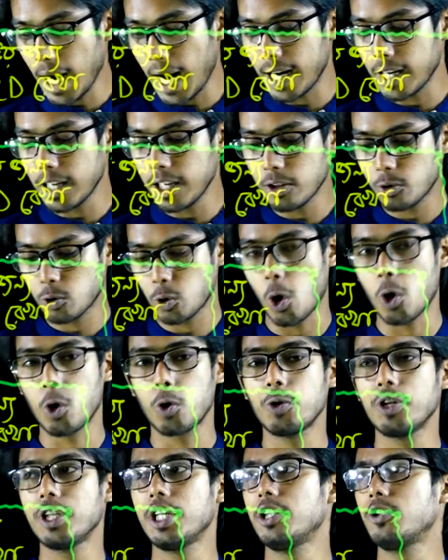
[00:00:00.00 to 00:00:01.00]
গাড়ির
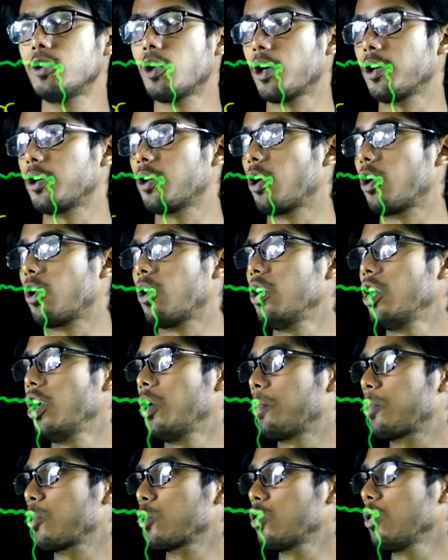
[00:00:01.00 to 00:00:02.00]
ত্বরণ নির্ণয় করো
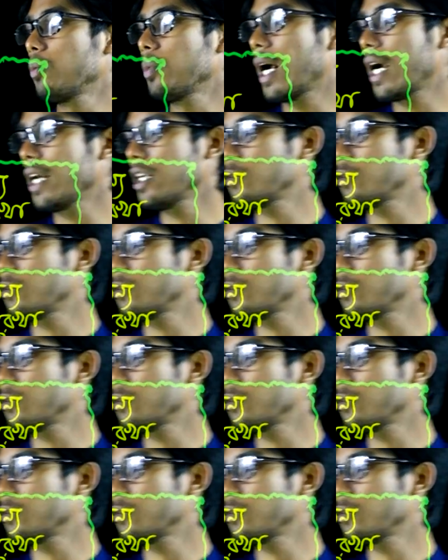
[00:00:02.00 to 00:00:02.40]
প্রথম গাড়ি